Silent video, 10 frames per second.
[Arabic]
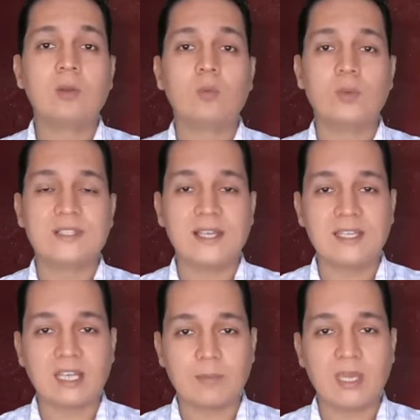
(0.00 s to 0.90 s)
وزي
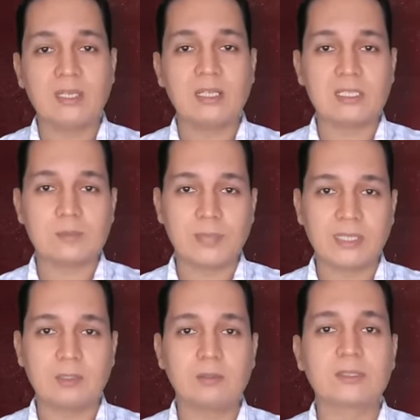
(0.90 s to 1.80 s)
كمان
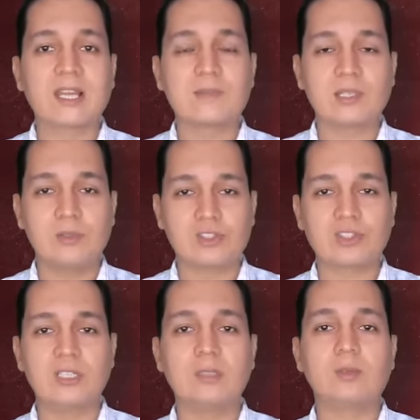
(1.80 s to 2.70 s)
السبكتون
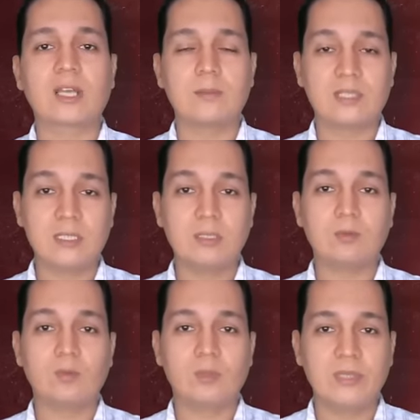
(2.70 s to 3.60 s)
25 وال50
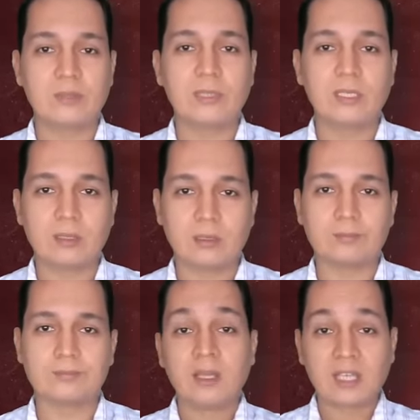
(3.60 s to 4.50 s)
وال100 ملغ
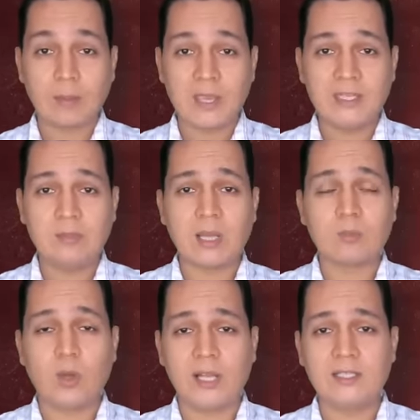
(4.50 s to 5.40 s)
كمان
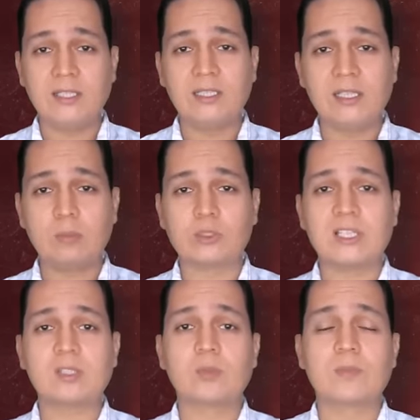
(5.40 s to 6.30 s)
المجموعة دي اللي هي
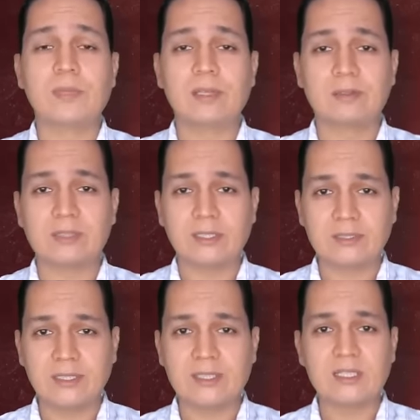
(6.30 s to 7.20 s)
البوتاسيوم سبيرنج
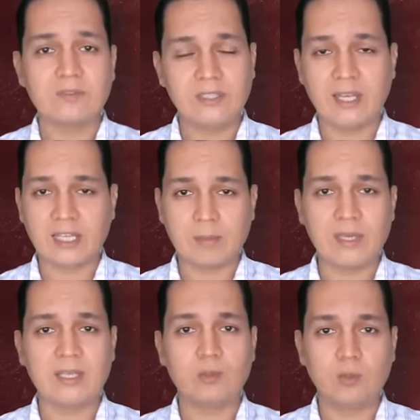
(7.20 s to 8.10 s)
دايوريتكس فيها
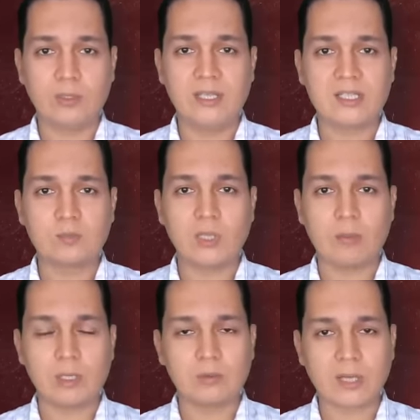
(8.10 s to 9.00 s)
كمان نوع اسمه
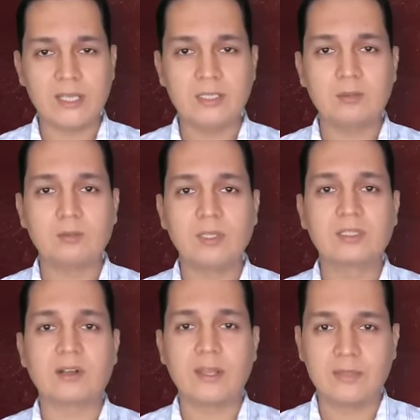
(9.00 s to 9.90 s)
الاميلورايد
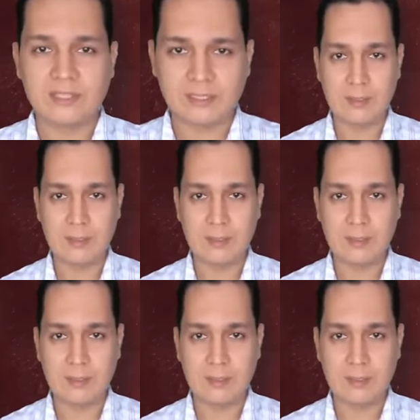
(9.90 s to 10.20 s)
والترايمتري